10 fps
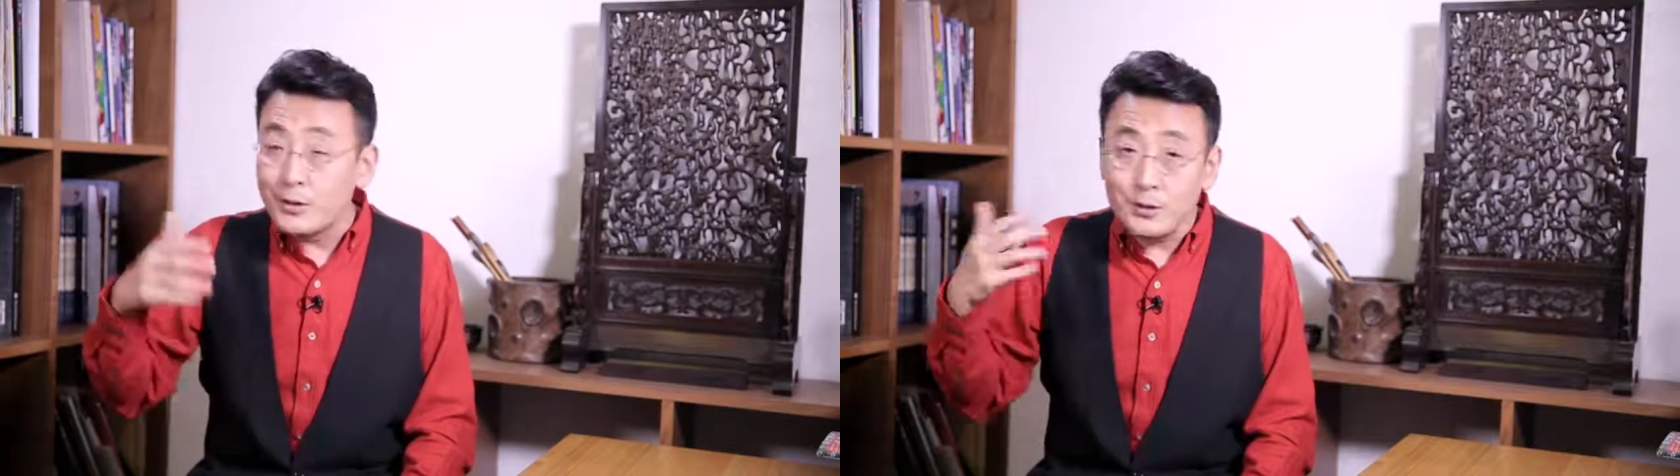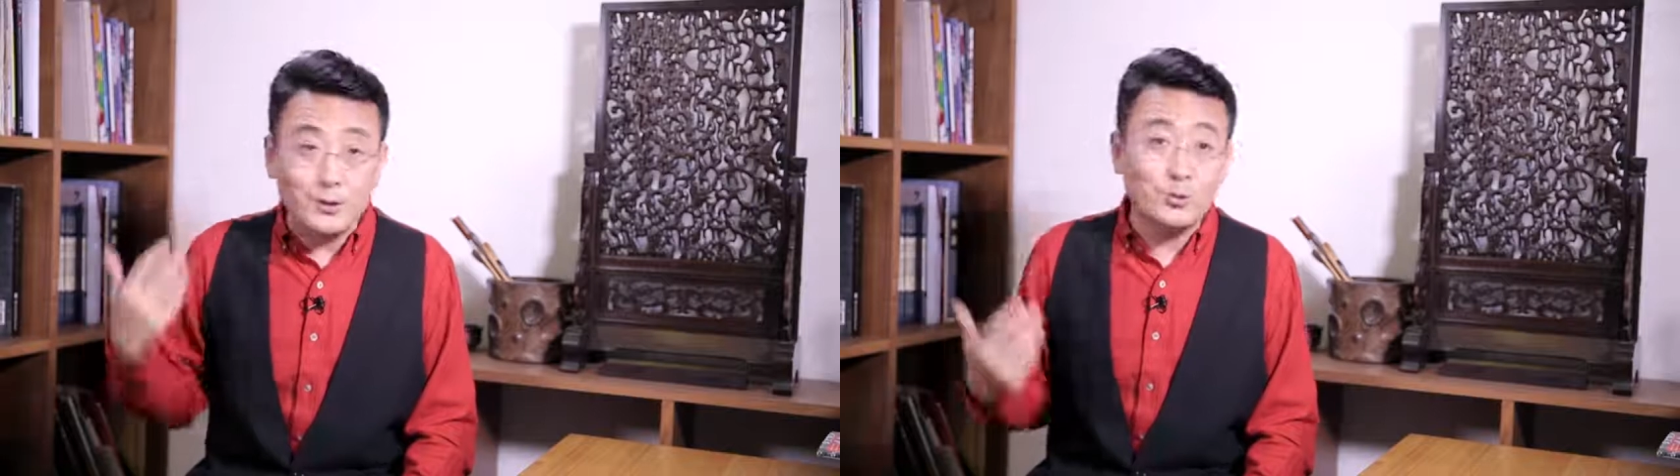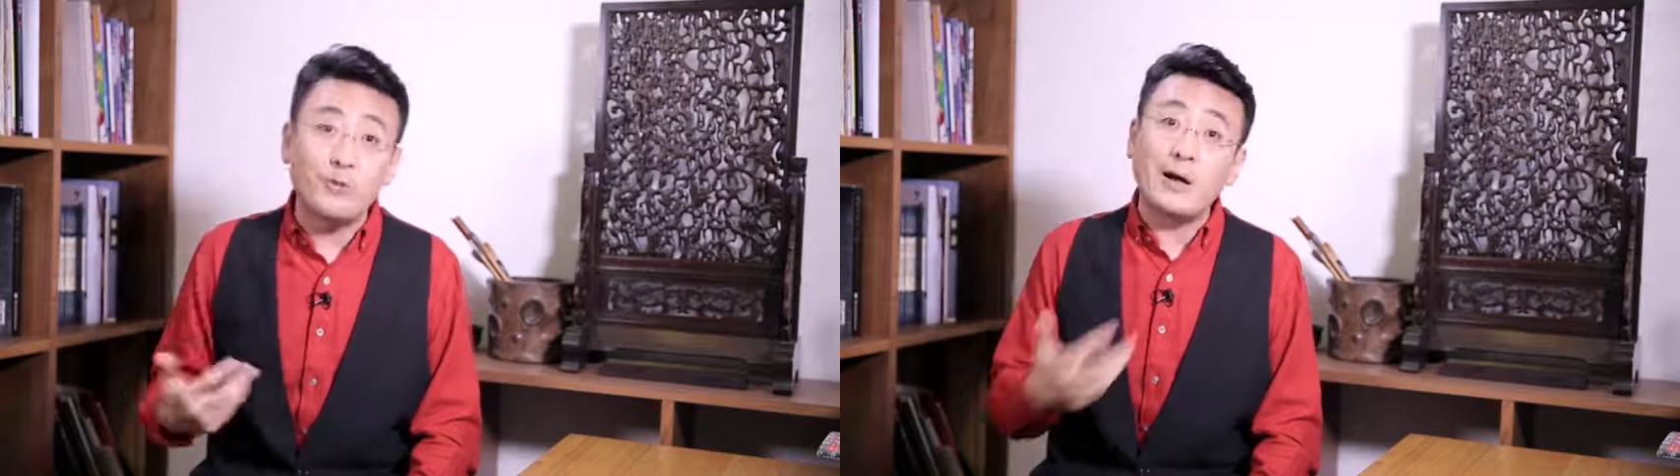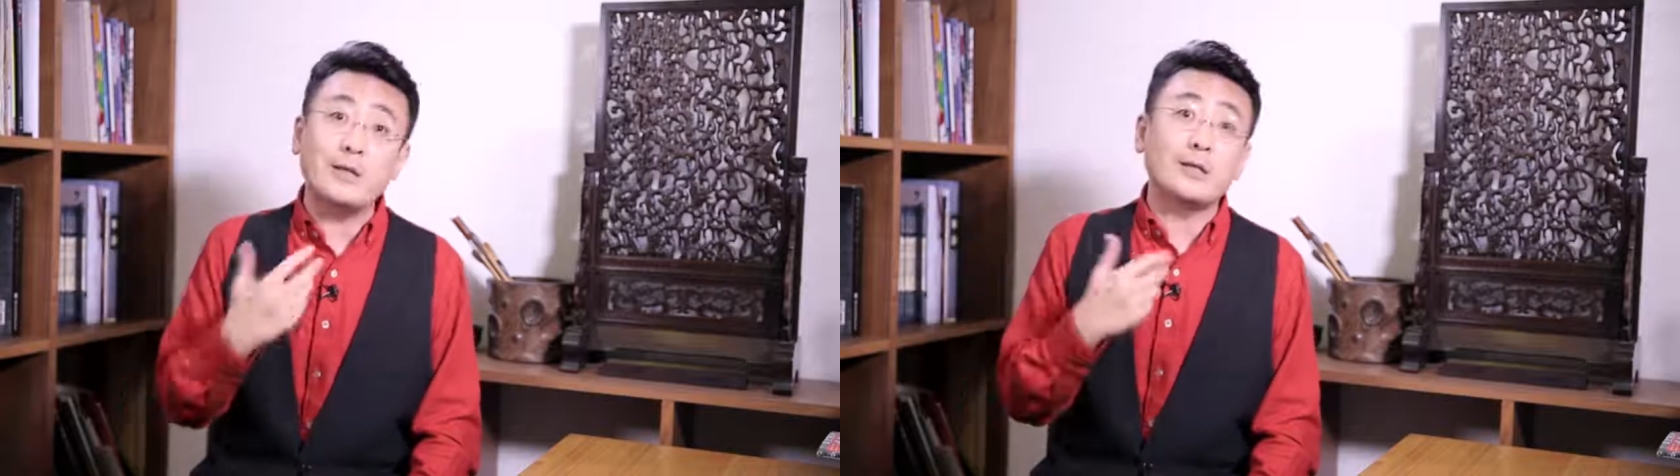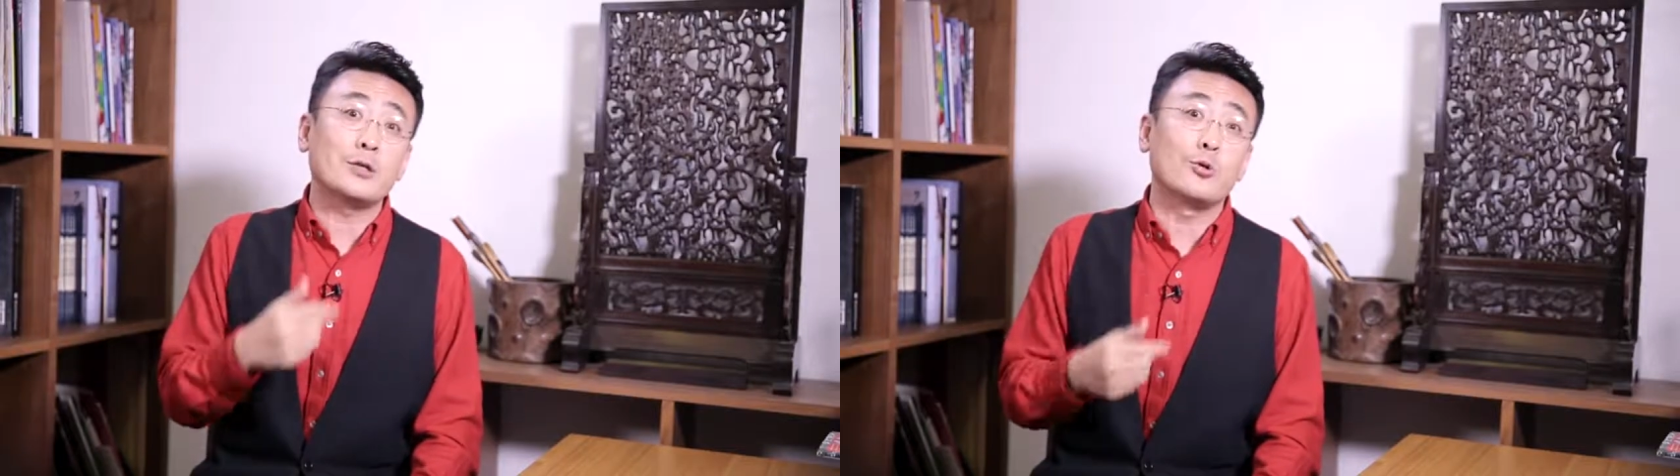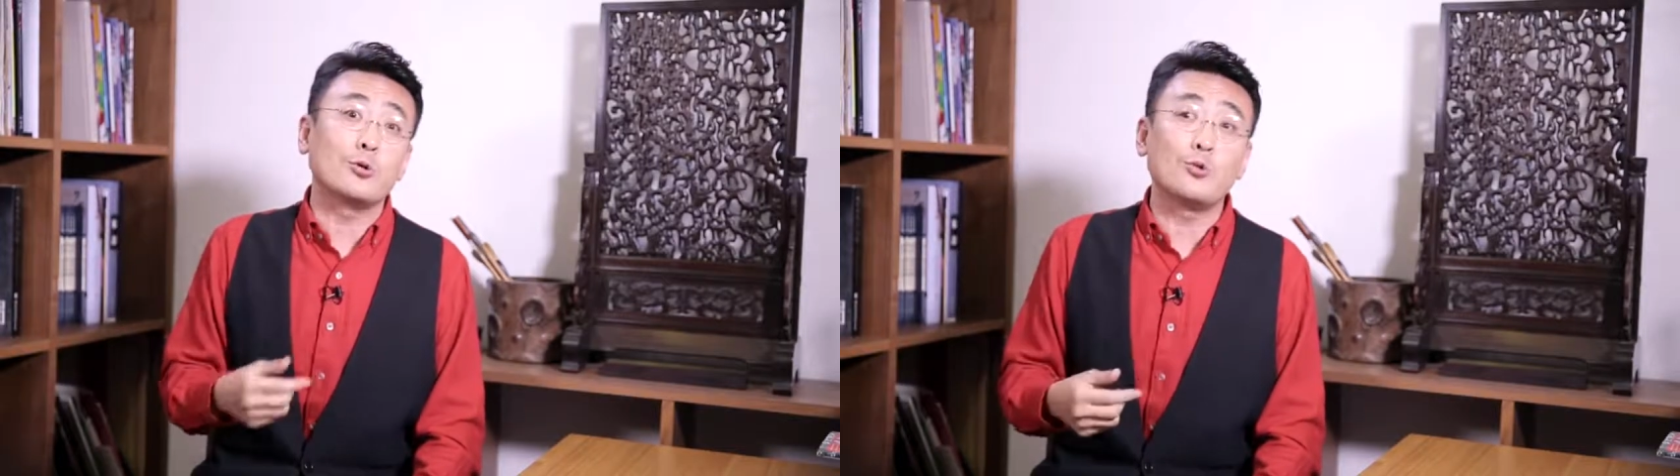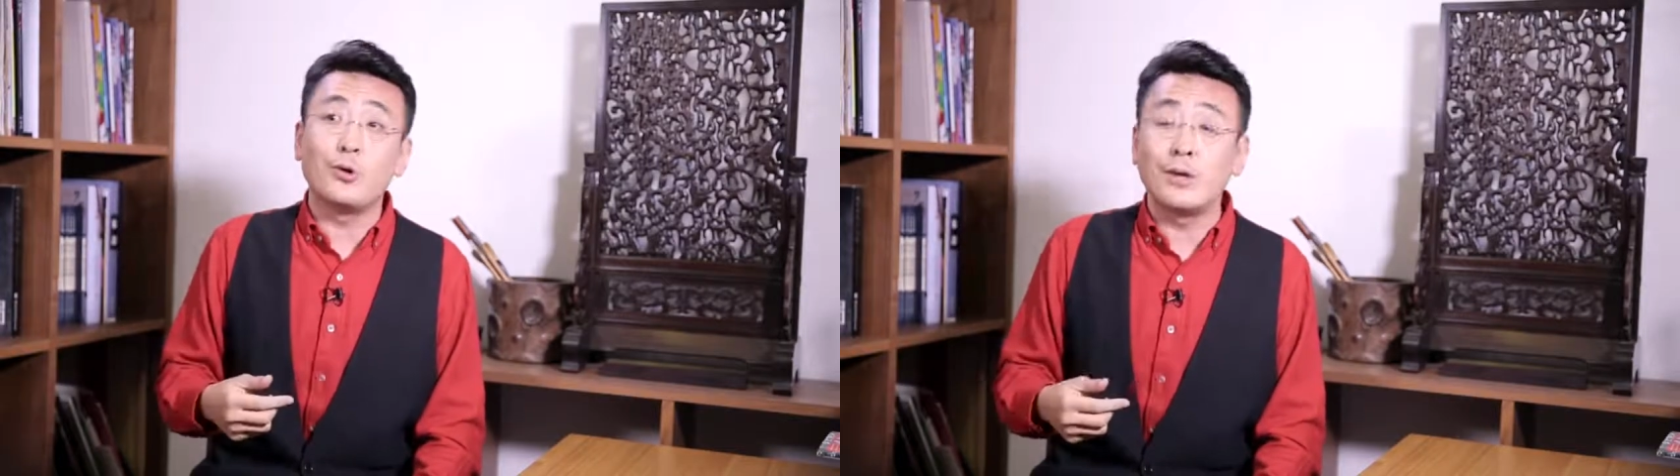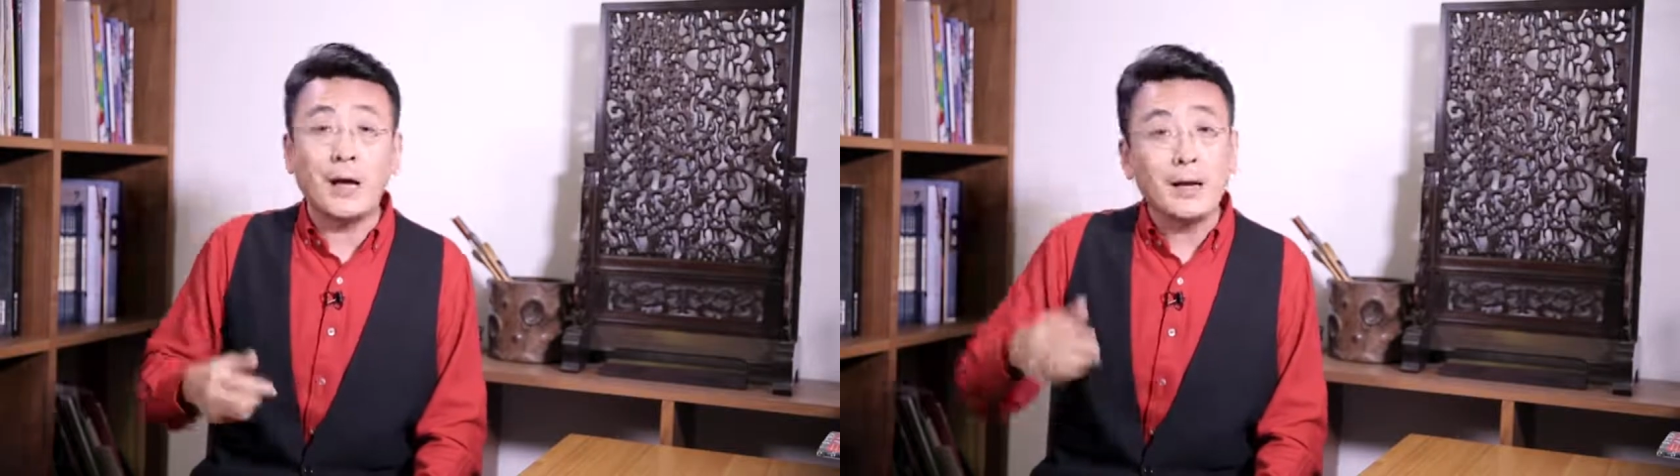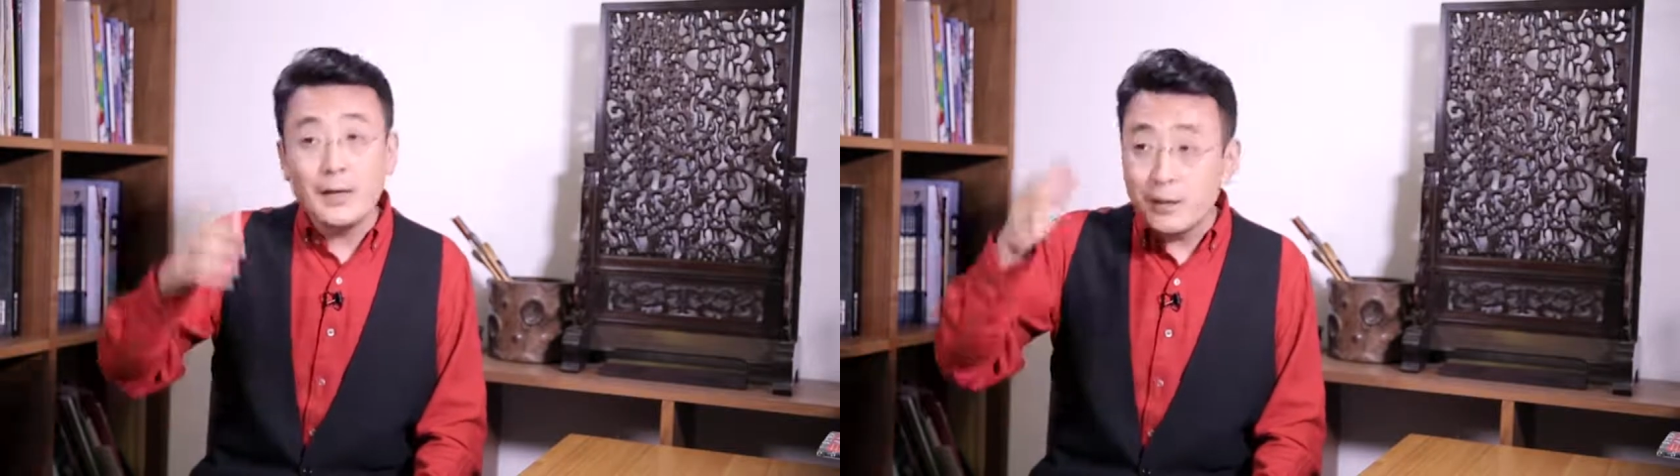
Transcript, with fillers: 呃，做完了这个手术，哎，